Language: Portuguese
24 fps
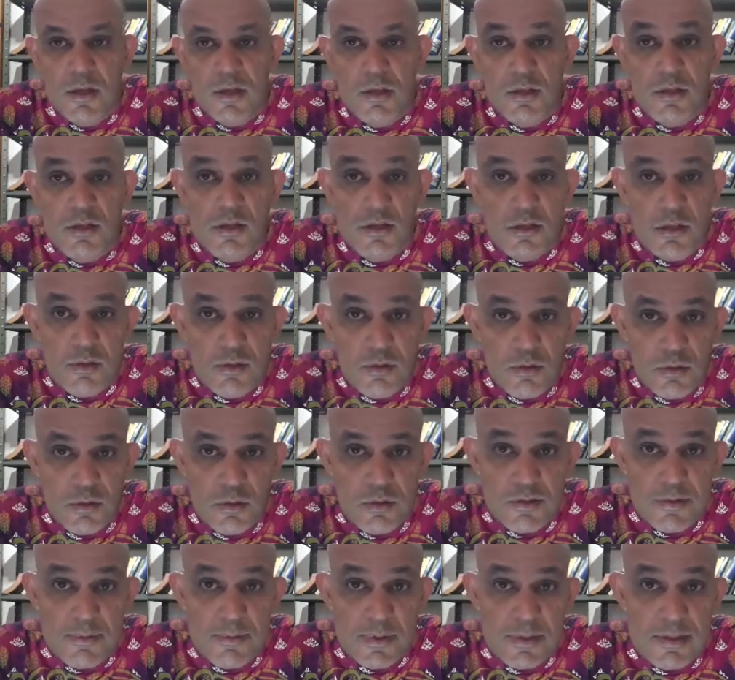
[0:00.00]
que são
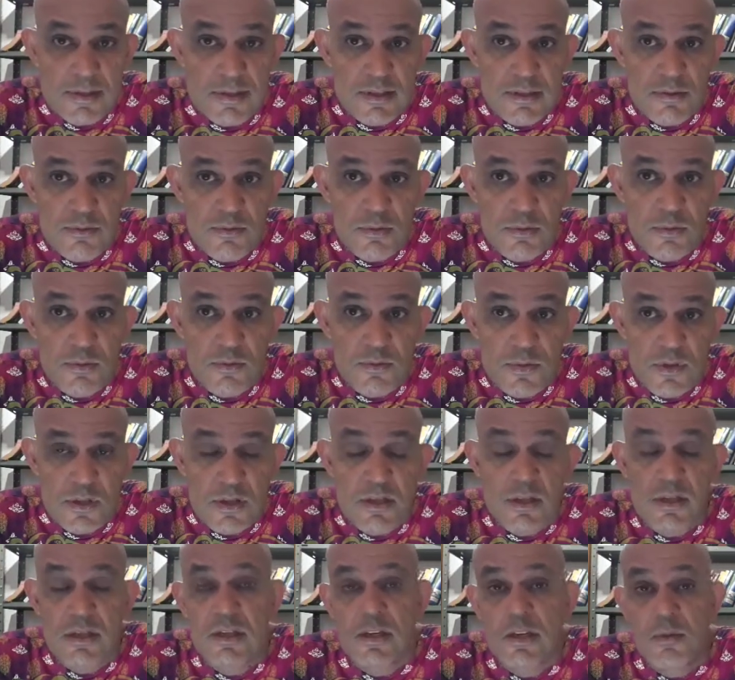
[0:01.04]
encontros para
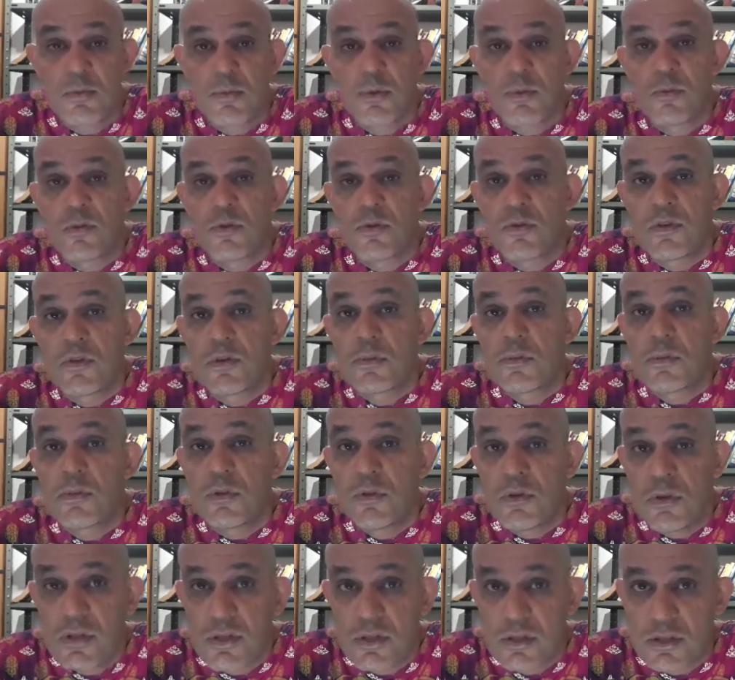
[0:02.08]
desenvolver e promover
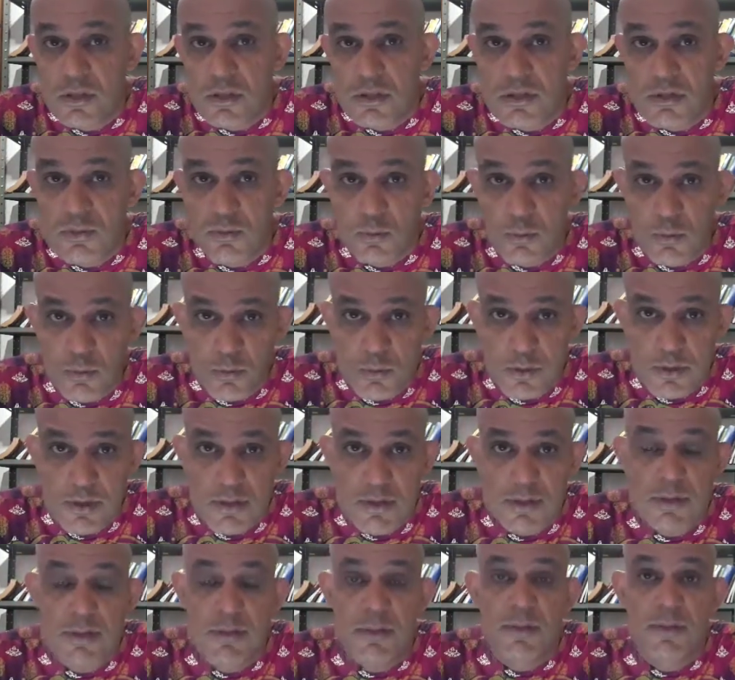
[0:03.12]
políticas
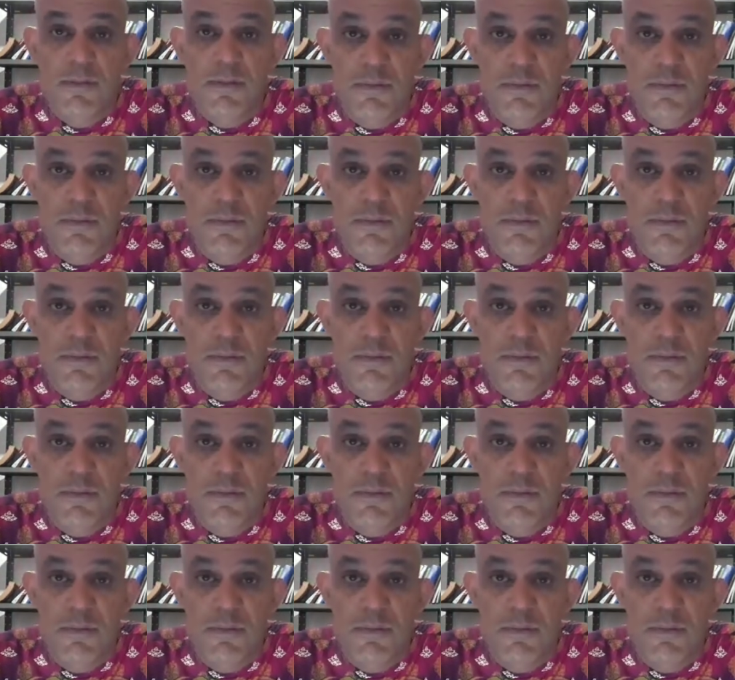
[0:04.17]
públicas